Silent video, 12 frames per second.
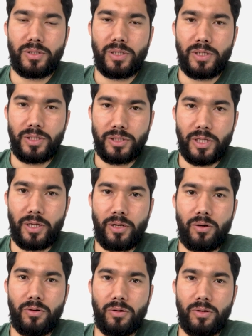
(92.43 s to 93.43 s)
डेनिश है
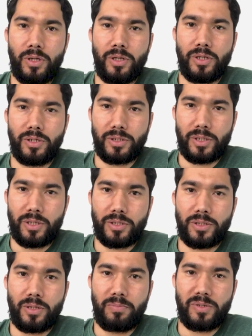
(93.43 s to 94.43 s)
और
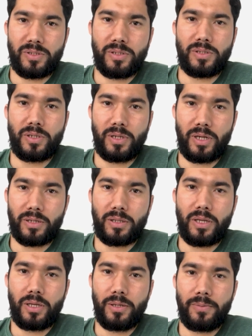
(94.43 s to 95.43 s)
इंटरनेशनल बिजनेस रन
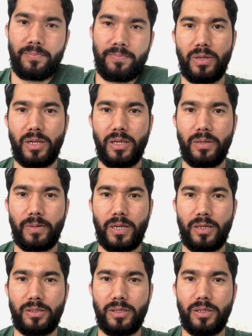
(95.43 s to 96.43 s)
करते हैं नंबर एक पर
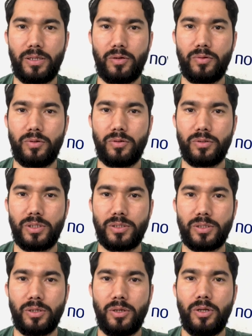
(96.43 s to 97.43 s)
आते हैं नोवो
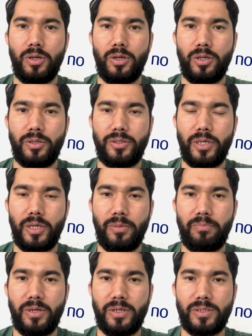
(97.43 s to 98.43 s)
नोर्डिस्क ये
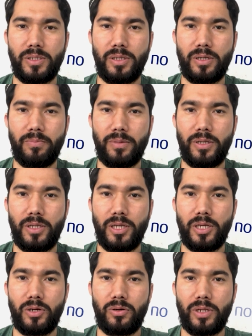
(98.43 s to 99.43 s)
मेडिसिन कंपनी
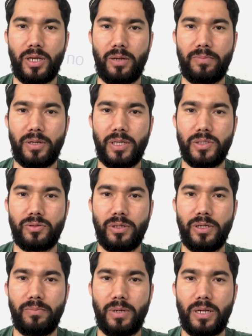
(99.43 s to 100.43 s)
है और यहाँ पर
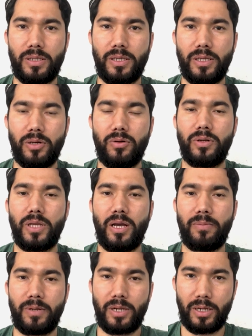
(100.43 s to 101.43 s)
इंसुलिन बनाते हैं और
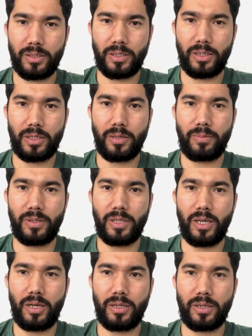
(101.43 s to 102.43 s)
यहाँ पर हर तरह के बंदे
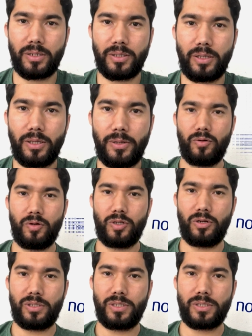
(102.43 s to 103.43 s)
हायर करते हैं दो
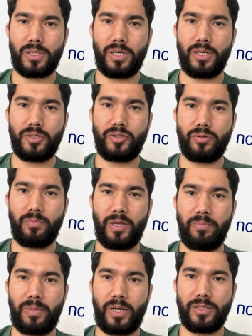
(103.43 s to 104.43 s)
और जिसका जो मेन
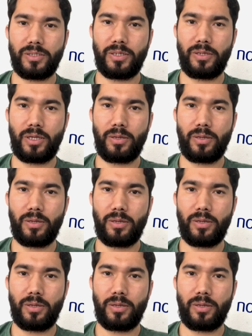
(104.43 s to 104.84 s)
ब्रांच है